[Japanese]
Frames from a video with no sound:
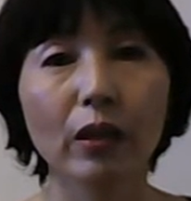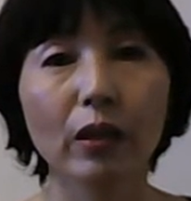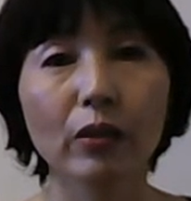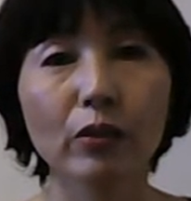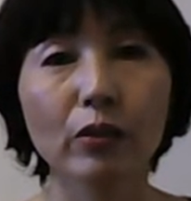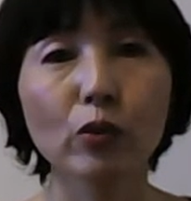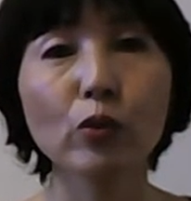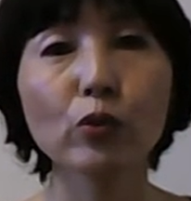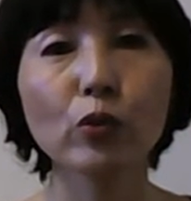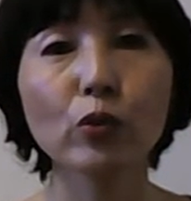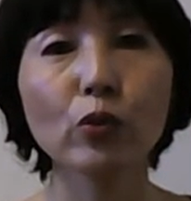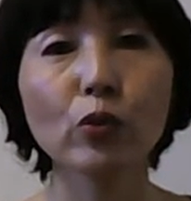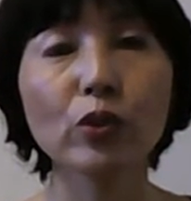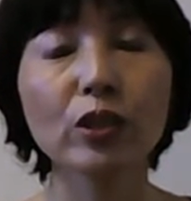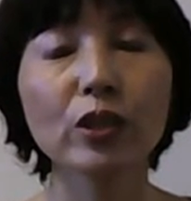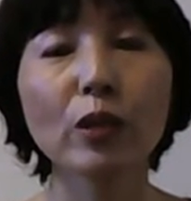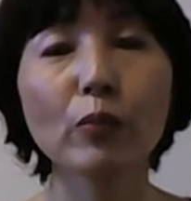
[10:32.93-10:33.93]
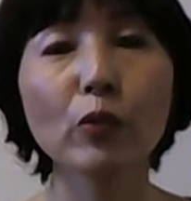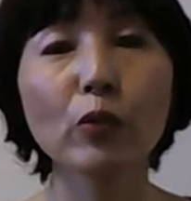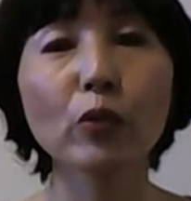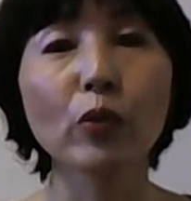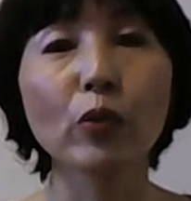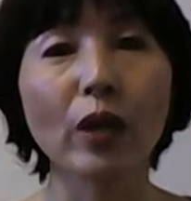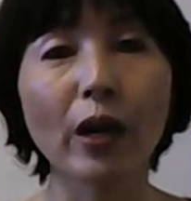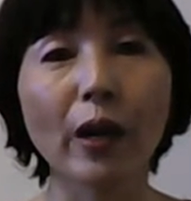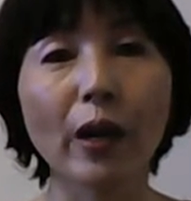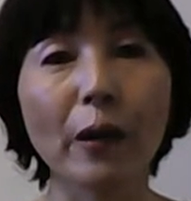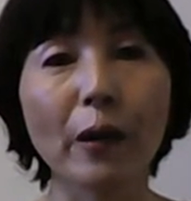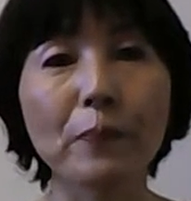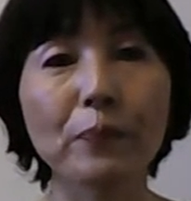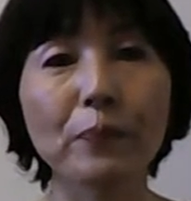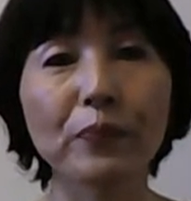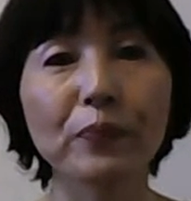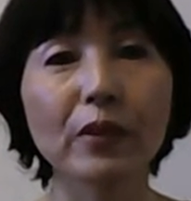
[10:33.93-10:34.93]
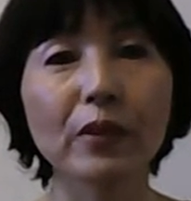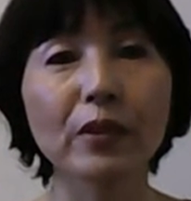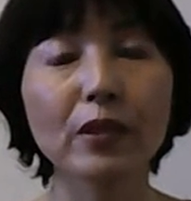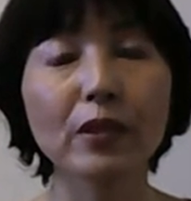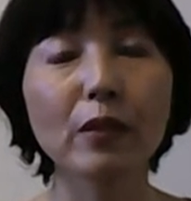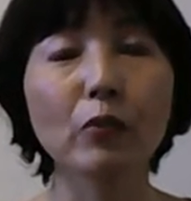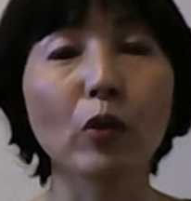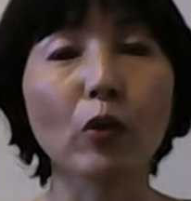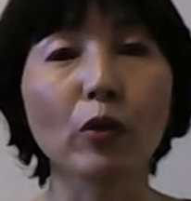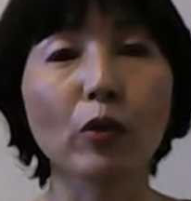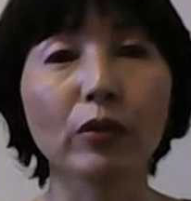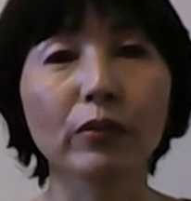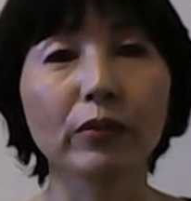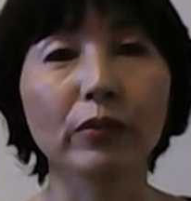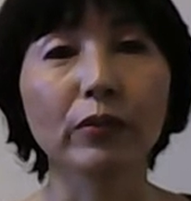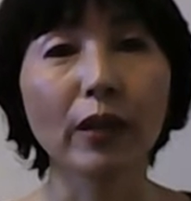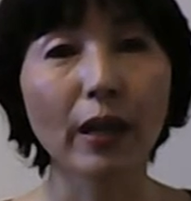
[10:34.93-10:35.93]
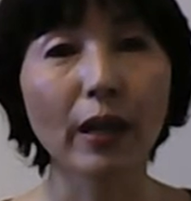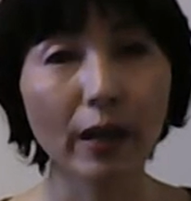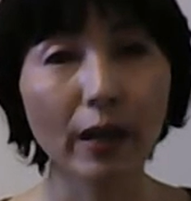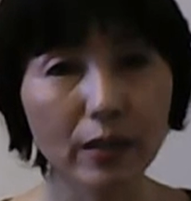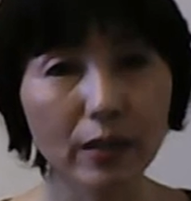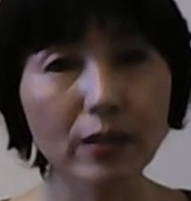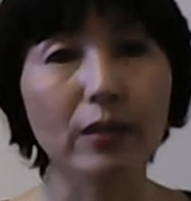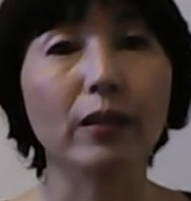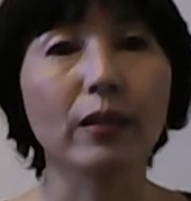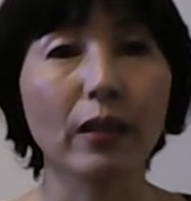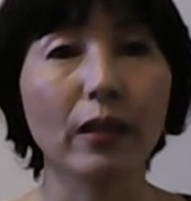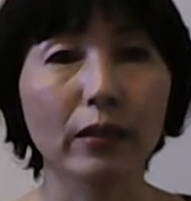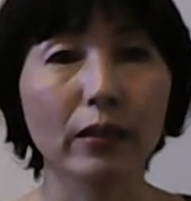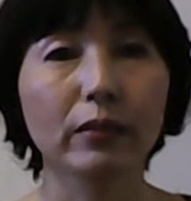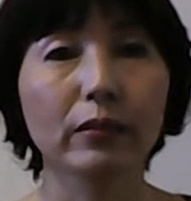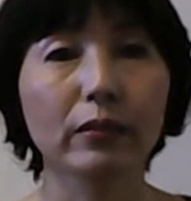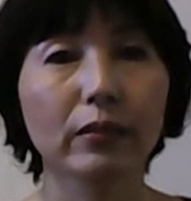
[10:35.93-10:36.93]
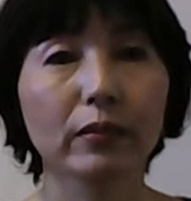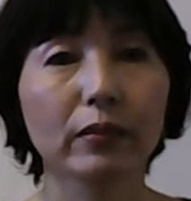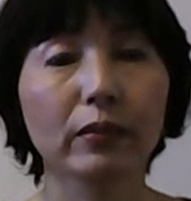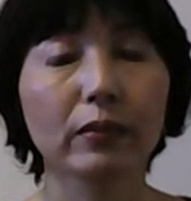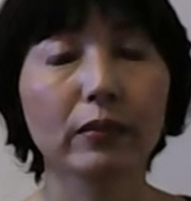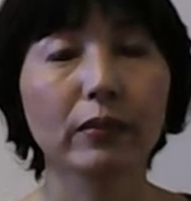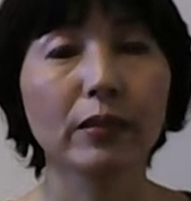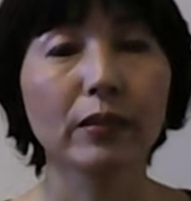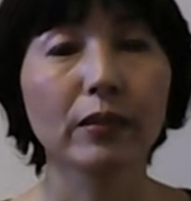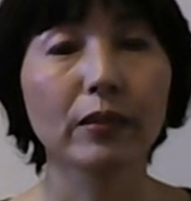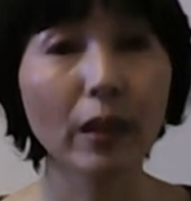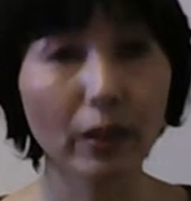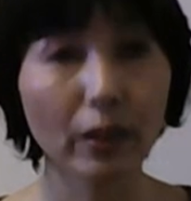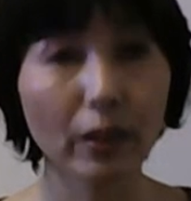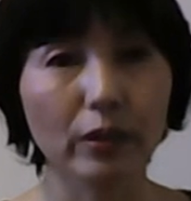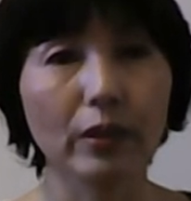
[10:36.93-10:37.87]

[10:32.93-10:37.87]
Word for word: 想像したものがしかも長い時間リアル